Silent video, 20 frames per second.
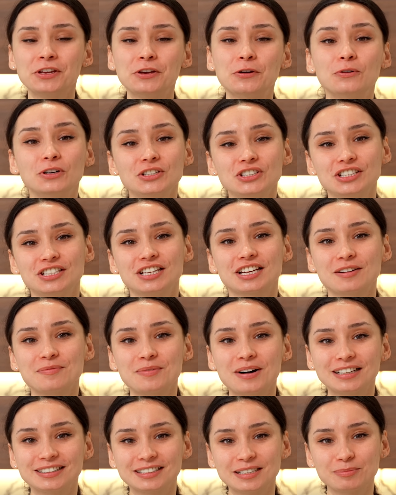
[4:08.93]
и очень
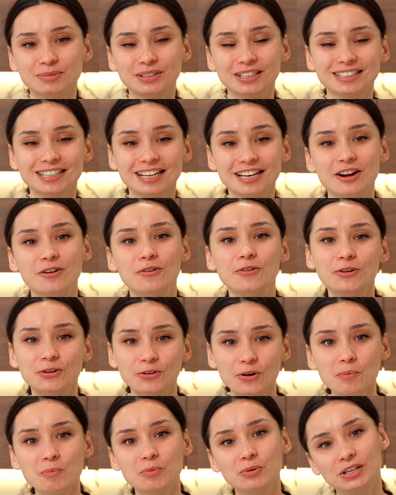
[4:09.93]
ароматные благодаря
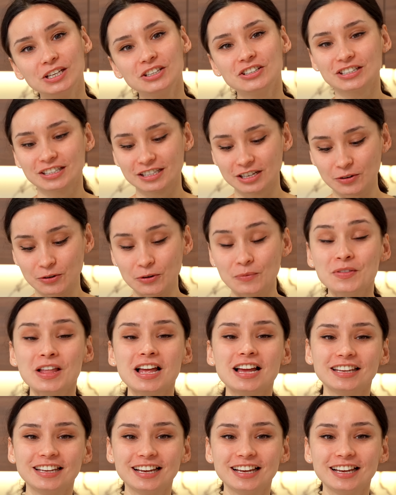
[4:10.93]
укропу и чесноку.